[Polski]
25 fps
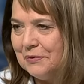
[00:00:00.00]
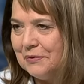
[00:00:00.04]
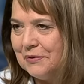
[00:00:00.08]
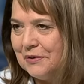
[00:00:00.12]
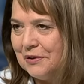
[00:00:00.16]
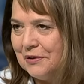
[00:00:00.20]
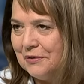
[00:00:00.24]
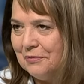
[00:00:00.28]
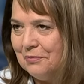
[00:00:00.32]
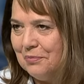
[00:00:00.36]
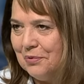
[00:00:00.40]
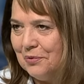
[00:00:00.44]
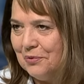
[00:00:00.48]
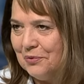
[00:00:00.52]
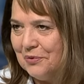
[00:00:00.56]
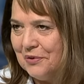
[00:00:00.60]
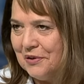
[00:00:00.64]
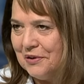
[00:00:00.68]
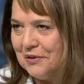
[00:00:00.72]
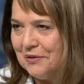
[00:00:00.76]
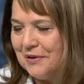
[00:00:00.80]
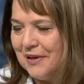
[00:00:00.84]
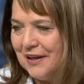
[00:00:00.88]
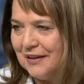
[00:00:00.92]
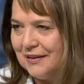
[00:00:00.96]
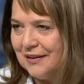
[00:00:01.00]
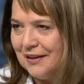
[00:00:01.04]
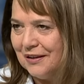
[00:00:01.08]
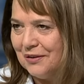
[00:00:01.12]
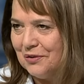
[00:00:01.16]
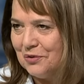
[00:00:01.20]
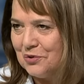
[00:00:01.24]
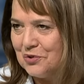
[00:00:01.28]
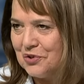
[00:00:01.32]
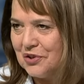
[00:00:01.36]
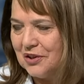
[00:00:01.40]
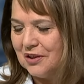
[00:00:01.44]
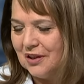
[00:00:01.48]
trybuny,
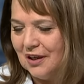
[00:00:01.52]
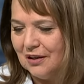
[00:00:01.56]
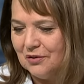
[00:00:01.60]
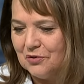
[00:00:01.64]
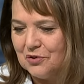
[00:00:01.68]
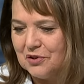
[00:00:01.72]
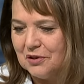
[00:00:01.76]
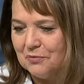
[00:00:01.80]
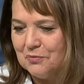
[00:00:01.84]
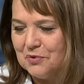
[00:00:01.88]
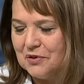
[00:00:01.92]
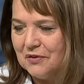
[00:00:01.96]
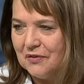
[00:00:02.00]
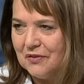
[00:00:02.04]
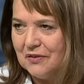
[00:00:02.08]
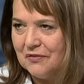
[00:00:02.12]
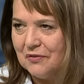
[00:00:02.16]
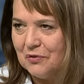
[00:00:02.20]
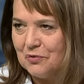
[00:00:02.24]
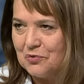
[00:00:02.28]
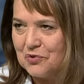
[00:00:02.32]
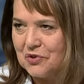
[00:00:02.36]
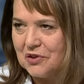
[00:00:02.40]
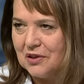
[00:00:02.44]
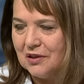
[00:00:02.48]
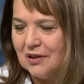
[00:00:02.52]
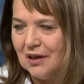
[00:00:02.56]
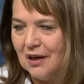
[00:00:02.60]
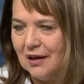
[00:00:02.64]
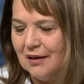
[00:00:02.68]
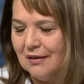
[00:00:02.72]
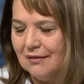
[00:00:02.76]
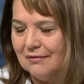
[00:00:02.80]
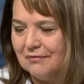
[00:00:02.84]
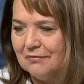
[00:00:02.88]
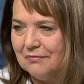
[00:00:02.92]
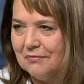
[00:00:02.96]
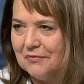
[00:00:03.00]
dlatego że jakoś tam się wydawało, że
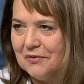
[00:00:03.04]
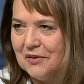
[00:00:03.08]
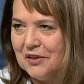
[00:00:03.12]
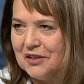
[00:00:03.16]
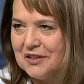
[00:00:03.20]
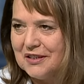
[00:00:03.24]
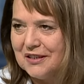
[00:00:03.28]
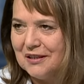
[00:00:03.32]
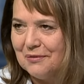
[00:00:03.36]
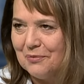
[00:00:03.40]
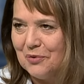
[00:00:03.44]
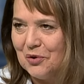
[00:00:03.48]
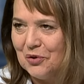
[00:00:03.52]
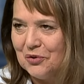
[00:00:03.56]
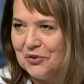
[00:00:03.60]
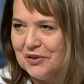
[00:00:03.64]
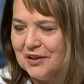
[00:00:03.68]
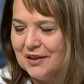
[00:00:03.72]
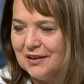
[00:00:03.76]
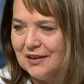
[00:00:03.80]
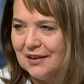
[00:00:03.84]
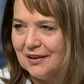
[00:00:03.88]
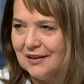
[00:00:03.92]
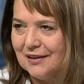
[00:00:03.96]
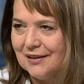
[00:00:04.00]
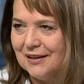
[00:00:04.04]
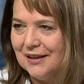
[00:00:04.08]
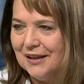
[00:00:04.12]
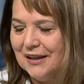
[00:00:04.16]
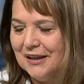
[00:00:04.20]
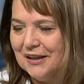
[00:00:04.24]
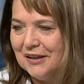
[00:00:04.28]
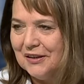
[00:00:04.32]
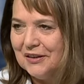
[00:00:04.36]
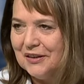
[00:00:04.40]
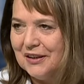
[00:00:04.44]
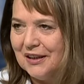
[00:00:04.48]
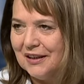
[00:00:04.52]
ja nie jestem godna tak,
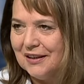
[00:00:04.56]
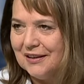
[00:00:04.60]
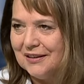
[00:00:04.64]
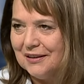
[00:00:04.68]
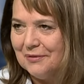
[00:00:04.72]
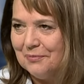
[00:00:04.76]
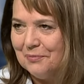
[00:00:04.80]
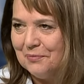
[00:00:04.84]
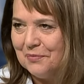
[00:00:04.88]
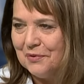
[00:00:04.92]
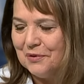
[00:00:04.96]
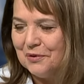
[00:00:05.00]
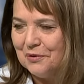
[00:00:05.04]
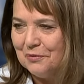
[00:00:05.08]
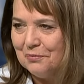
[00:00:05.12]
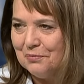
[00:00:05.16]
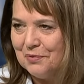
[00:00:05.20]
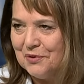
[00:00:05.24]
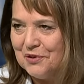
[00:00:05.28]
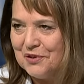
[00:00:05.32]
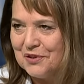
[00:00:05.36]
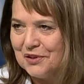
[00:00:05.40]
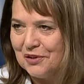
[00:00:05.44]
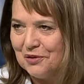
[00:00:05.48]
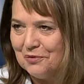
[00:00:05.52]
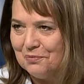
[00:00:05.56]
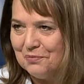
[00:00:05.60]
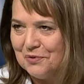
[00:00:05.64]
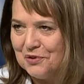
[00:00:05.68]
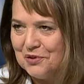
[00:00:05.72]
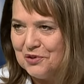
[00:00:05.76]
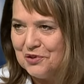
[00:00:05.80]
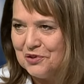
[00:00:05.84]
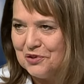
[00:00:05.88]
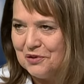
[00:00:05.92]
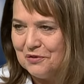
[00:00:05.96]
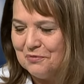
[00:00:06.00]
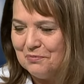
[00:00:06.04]
tak tam blisko mhm.
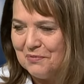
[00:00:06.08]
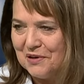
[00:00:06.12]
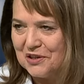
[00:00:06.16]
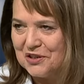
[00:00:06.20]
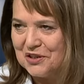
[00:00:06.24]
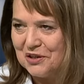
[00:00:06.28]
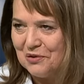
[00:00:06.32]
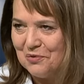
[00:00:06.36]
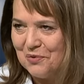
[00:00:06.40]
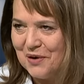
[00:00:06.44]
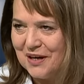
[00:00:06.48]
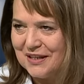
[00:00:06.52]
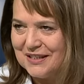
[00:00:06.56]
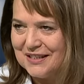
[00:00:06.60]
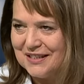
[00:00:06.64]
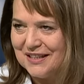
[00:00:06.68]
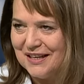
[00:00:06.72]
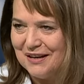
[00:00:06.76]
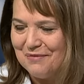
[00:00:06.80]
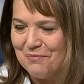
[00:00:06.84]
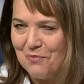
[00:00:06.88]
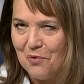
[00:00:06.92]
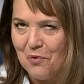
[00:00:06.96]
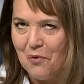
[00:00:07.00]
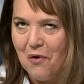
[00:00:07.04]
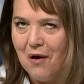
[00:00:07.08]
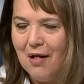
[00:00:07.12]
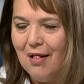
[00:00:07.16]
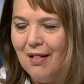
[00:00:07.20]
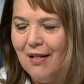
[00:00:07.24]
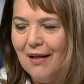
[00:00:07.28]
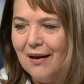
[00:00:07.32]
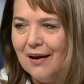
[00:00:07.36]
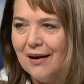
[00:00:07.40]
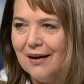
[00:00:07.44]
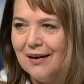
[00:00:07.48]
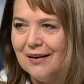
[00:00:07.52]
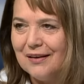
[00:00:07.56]
być marszałka Sejmu.
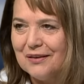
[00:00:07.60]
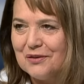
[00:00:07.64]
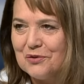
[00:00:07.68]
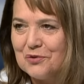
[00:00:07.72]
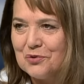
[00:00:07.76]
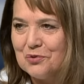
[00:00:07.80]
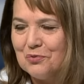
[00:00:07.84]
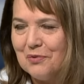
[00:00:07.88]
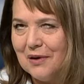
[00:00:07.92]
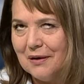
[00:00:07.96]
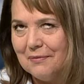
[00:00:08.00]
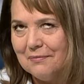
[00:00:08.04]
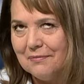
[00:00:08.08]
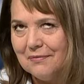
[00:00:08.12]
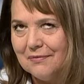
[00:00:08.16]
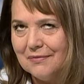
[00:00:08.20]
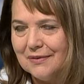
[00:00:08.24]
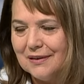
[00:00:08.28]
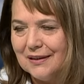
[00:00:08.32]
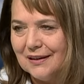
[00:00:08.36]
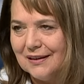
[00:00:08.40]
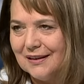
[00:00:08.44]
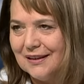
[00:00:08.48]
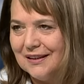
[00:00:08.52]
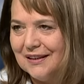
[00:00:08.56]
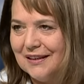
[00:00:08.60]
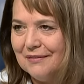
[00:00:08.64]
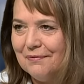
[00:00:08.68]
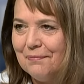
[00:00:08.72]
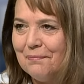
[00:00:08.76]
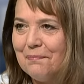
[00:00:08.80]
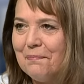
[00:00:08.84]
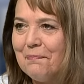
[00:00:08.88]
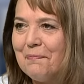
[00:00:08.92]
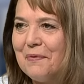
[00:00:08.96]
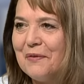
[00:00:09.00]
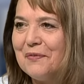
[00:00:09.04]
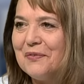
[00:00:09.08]
Czułam taki
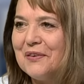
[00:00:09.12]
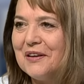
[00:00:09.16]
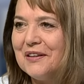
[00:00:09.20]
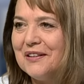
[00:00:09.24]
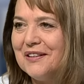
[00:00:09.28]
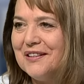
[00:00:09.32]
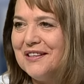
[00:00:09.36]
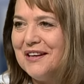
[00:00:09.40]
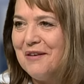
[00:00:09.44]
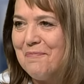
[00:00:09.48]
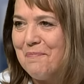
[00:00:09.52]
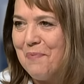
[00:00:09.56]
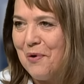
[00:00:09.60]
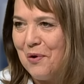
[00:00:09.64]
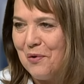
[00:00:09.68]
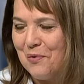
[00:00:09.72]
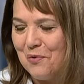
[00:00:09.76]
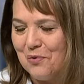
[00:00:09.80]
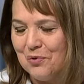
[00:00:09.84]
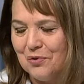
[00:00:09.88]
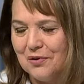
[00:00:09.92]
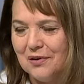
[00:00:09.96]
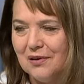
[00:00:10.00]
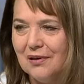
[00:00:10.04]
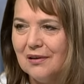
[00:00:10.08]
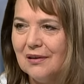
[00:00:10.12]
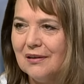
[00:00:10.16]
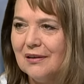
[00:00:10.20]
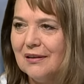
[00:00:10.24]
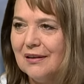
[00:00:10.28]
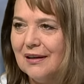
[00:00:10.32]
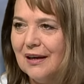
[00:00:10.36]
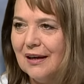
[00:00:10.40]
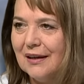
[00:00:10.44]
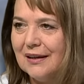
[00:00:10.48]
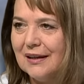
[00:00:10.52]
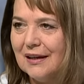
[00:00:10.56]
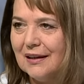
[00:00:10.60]
pewien niepokój,
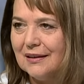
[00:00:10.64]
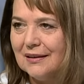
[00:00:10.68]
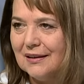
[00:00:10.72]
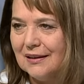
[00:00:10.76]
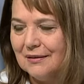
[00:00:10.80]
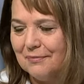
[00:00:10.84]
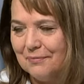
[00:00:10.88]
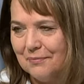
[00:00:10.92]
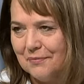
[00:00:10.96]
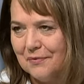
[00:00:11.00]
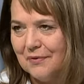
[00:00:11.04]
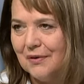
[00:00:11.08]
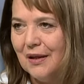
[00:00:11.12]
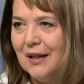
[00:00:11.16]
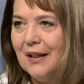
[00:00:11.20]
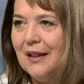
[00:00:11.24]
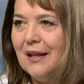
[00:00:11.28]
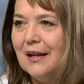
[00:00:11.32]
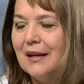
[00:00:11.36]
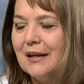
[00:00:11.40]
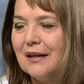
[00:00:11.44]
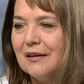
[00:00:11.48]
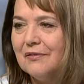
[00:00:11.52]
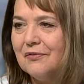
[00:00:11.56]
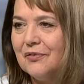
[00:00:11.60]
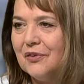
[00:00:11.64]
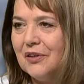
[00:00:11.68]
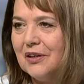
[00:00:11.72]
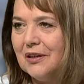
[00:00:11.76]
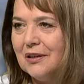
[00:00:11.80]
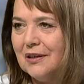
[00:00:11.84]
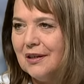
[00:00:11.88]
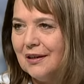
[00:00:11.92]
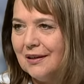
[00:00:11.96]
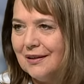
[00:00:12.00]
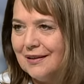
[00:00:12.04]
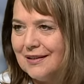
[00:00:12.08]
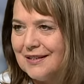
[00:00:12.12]
jak ja tam
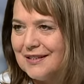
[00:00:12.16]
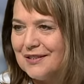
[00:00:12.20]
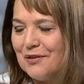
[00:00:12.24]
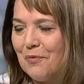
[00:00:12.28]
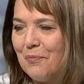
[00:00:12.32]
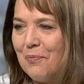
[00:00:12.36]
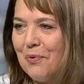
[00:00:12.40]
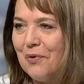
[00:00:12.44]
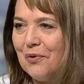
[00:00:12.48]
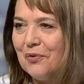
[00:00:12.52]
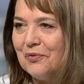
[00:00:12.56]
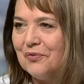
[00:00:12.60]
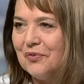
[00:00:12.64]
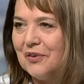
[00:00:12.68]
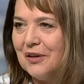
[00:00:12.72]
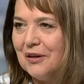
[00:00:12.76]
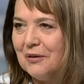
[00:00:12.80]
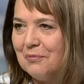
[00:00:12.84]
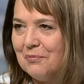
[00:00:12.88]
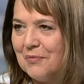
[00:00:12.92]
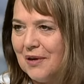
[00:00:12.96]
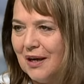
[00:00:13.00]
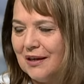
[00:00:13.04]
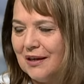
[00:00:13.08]
wyjdę, co powiem,